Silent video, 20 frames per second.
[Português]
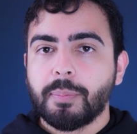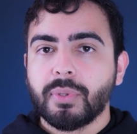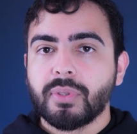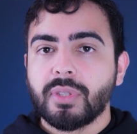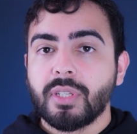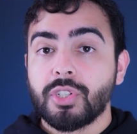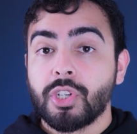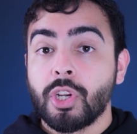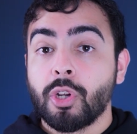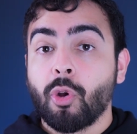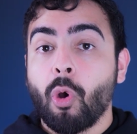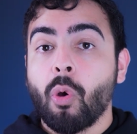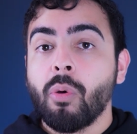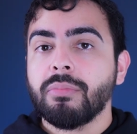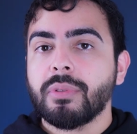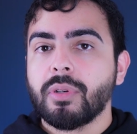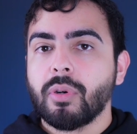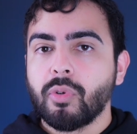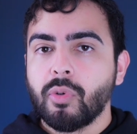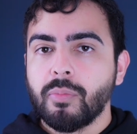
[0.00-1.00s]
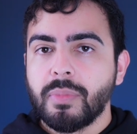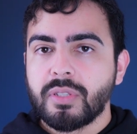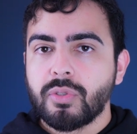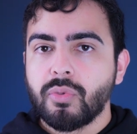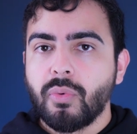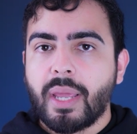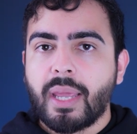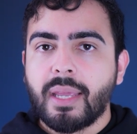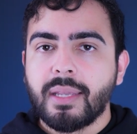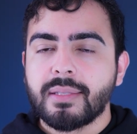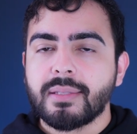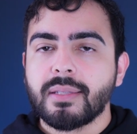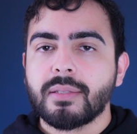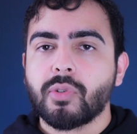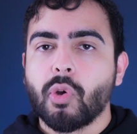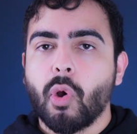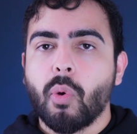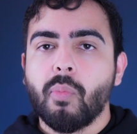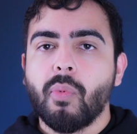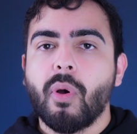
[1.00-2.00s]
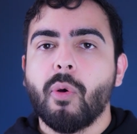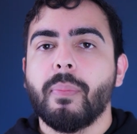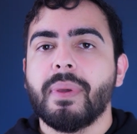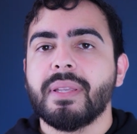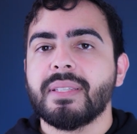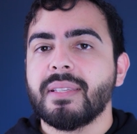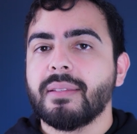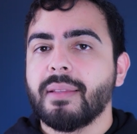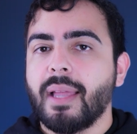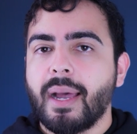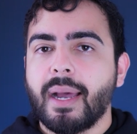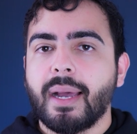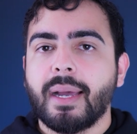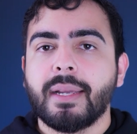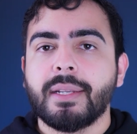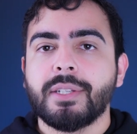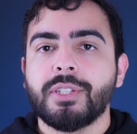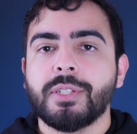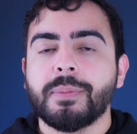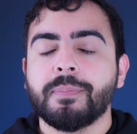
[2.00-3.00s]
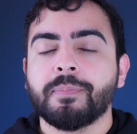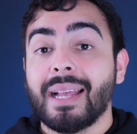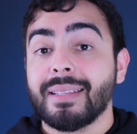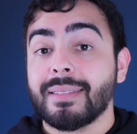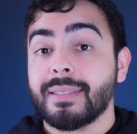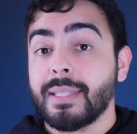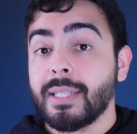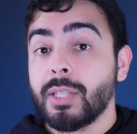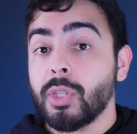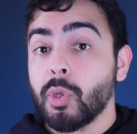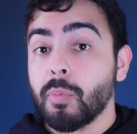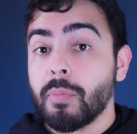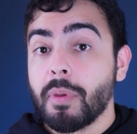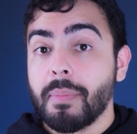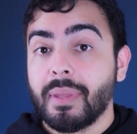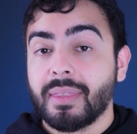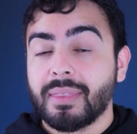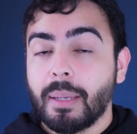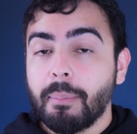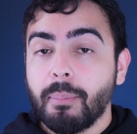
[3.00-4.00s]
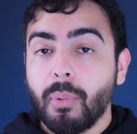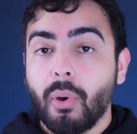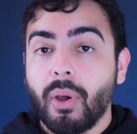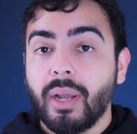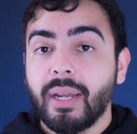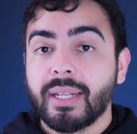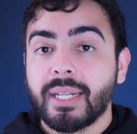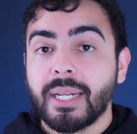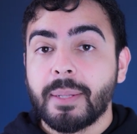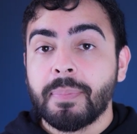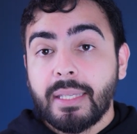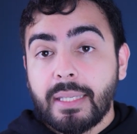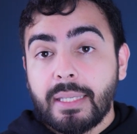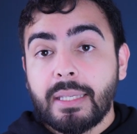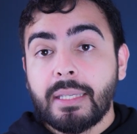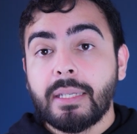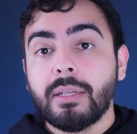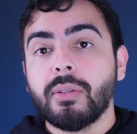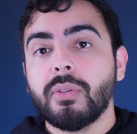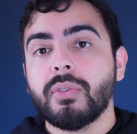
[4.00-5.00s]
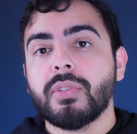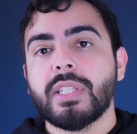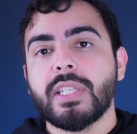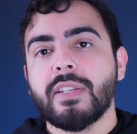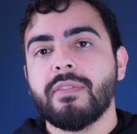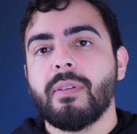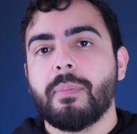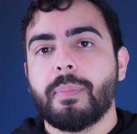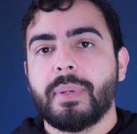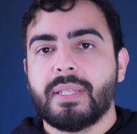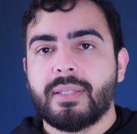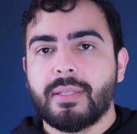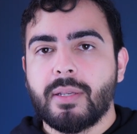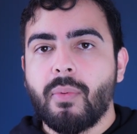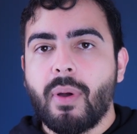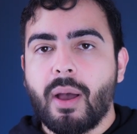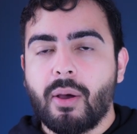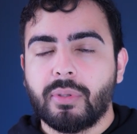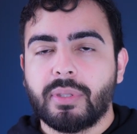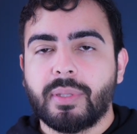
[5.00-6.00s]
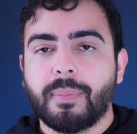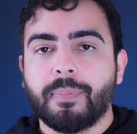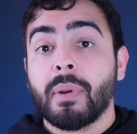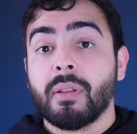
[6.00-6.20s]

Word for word: proteger contra algumas doenças como a obesidade, a síndrome metabólica e inclusive a pressão alta.